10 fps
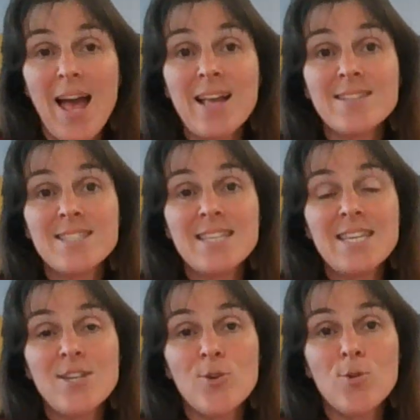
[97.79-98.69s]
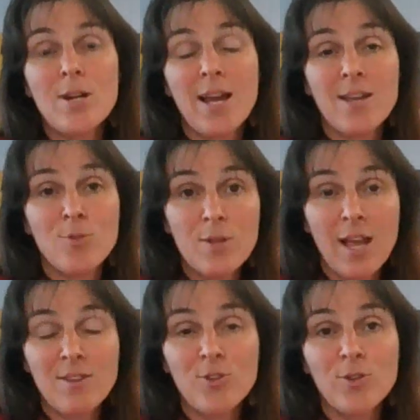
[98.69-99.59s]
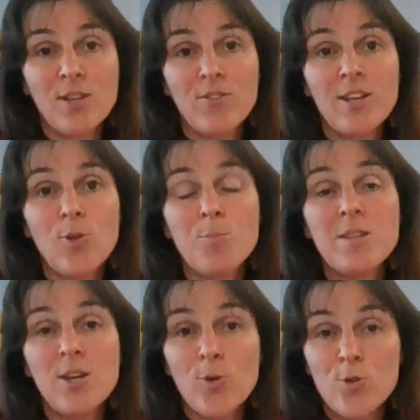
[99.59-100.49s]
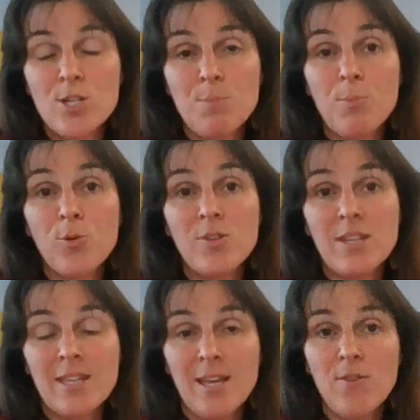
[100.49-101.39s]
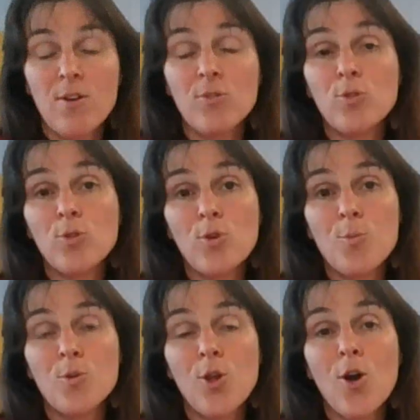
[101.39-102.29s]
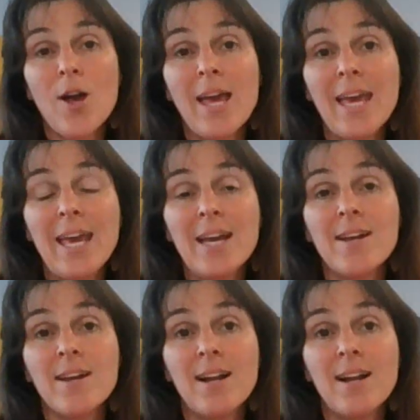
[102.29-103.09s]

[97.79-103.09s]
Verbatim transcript: ainsi que les résultats scientifiques de psychologie positive sur le bonheur et